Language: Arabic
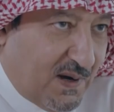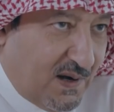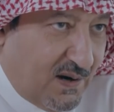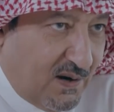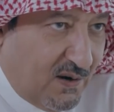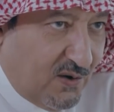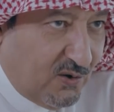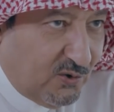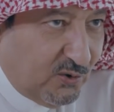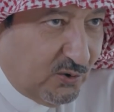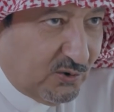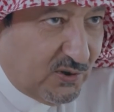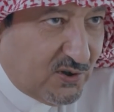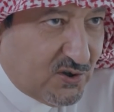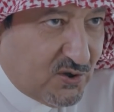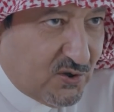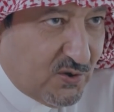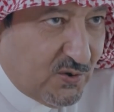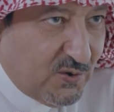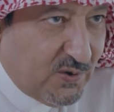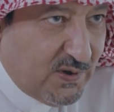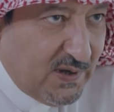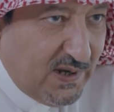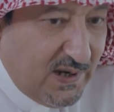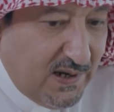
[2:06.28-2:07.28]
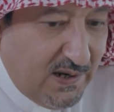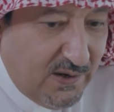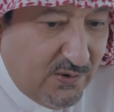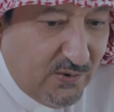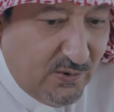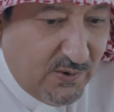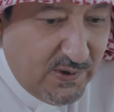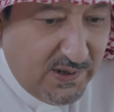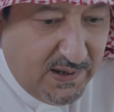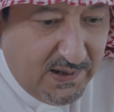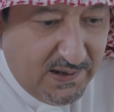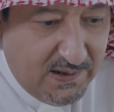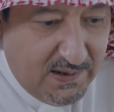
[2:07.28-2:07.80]
مع الخطوط السعوديه
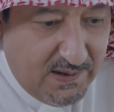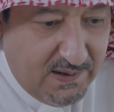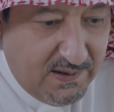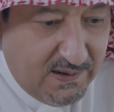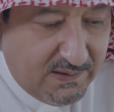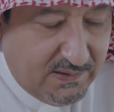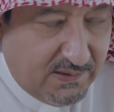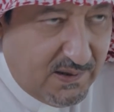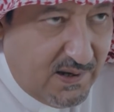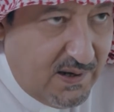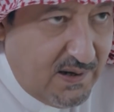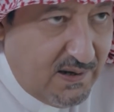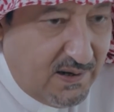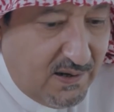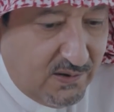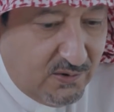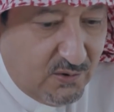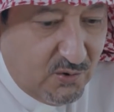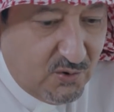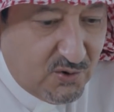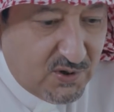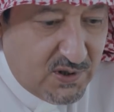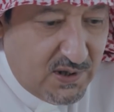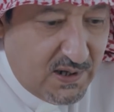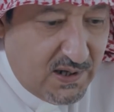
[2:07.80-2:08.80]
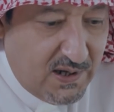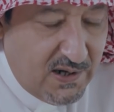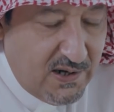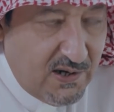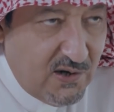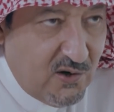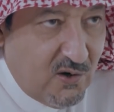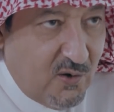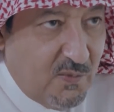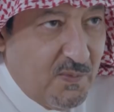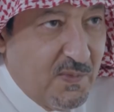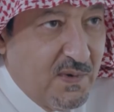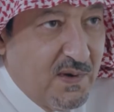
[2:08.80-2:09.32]
لانه هي الطائره توصل
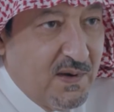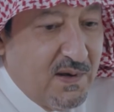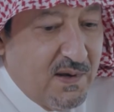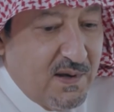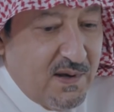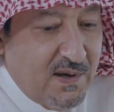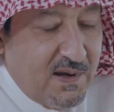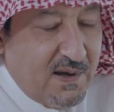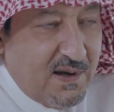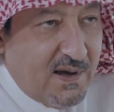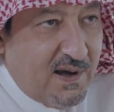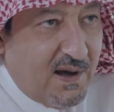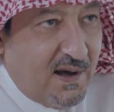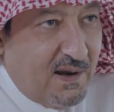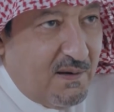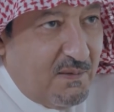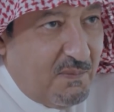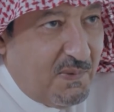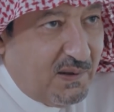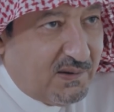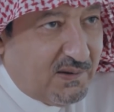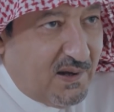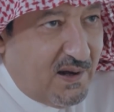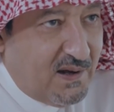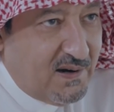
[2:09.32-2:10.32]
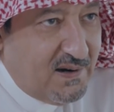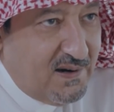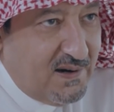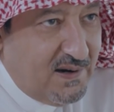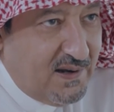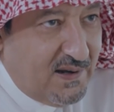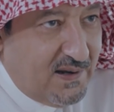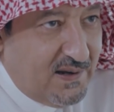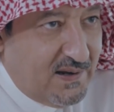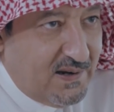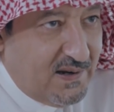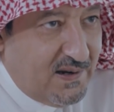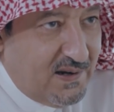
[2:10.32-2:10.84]
عليهم المطار
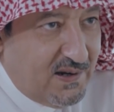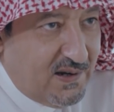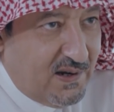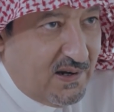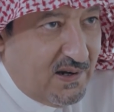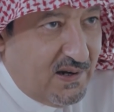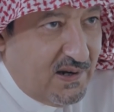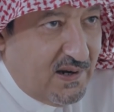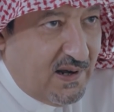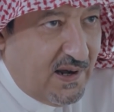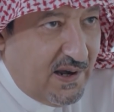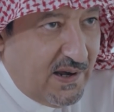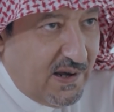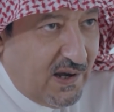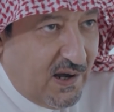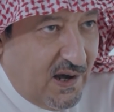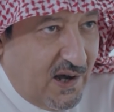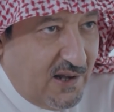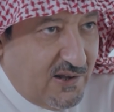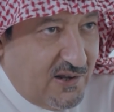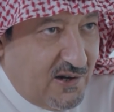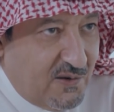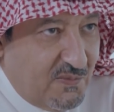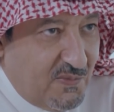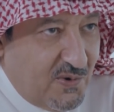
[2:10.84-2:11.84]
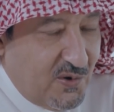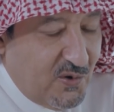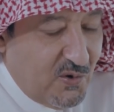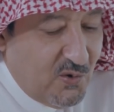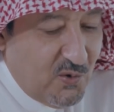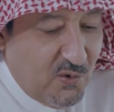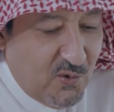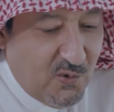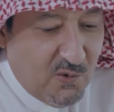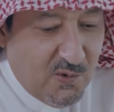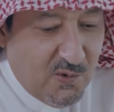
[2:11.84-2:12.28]
اللي, اللي حيغادر منه